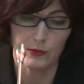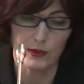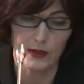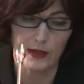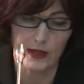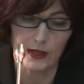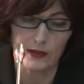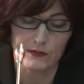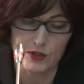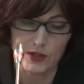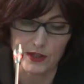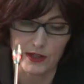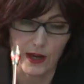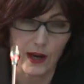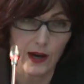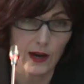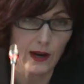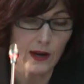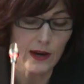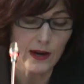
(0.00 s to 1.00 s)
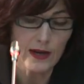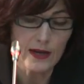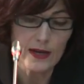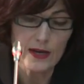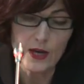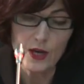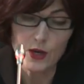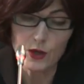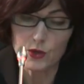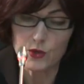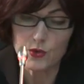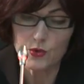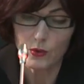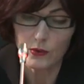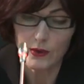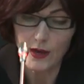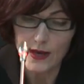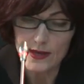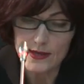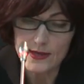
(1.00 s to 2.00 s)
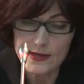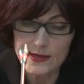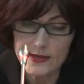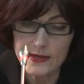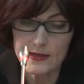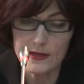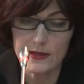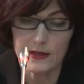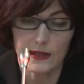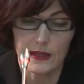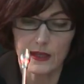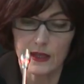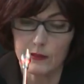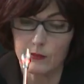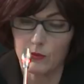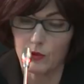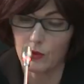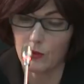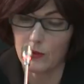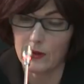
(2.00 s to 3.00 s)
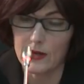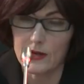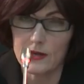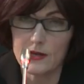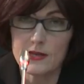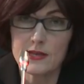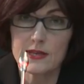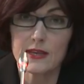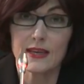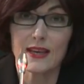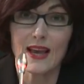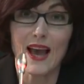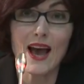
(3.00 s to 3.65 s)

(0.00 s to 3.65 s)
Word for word: la grève générale, que sont graciés les crimes de l'OS et